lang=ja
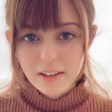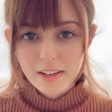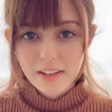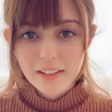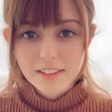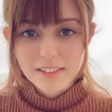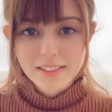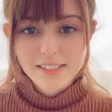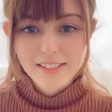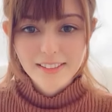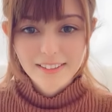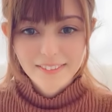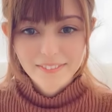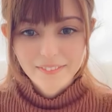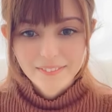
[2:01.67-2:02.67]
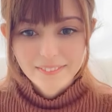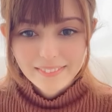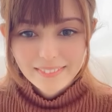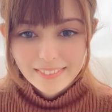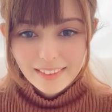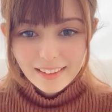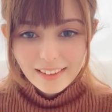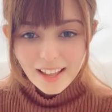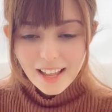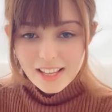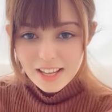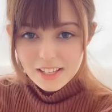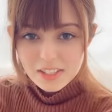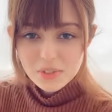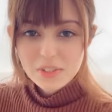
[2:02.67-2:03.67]
けどストレッチをしていこうと思い
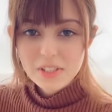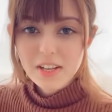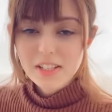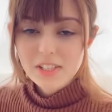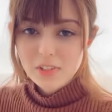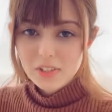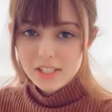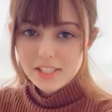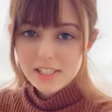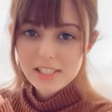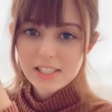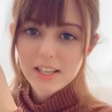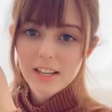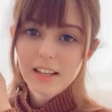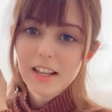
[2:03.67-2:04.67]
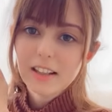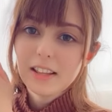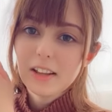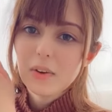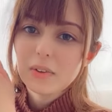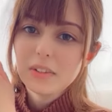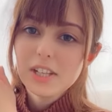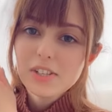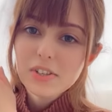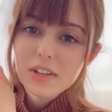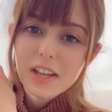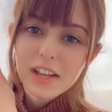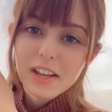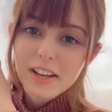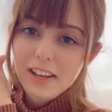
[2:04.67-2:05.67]
ますじゃあ今日は20回
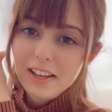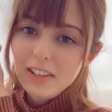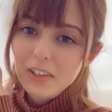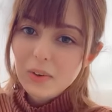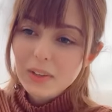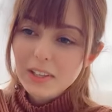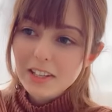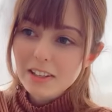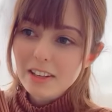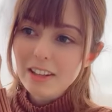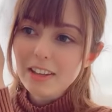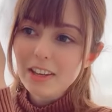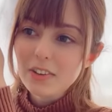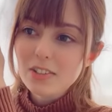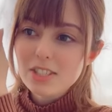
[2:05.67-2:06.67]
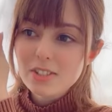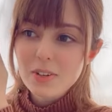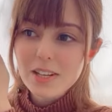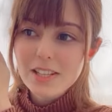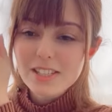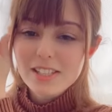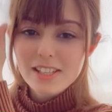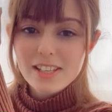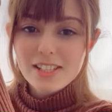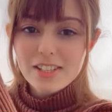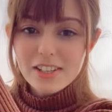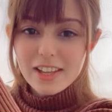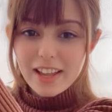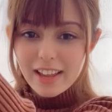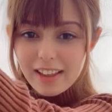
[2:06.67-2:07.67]
うん何がいいかな
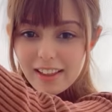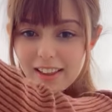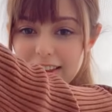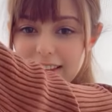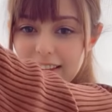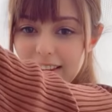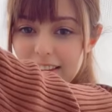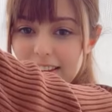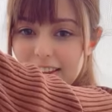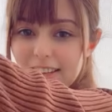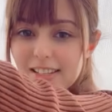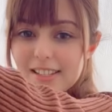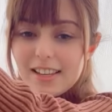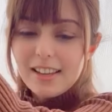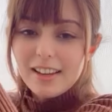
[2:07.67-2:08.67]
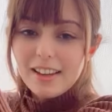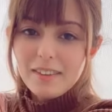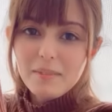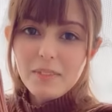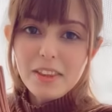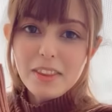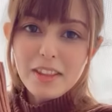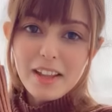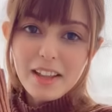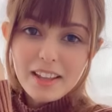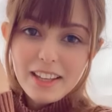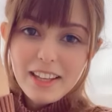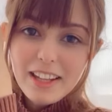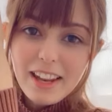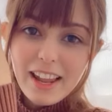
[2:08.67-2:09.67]
今ね私胸
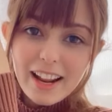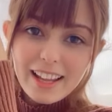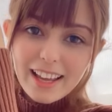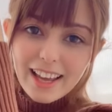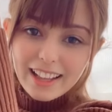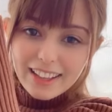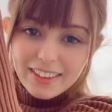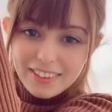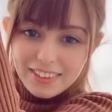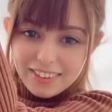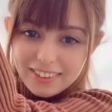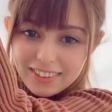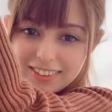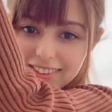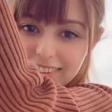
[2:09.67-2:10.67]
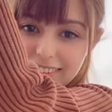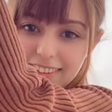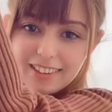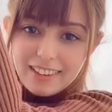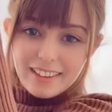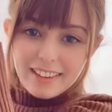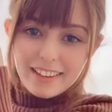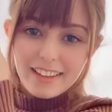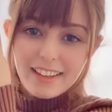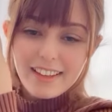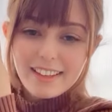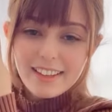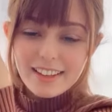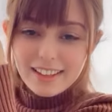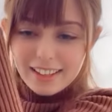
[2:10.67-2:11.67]
筋を育てたいから胸筋に
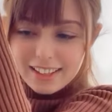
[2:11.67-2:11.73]
効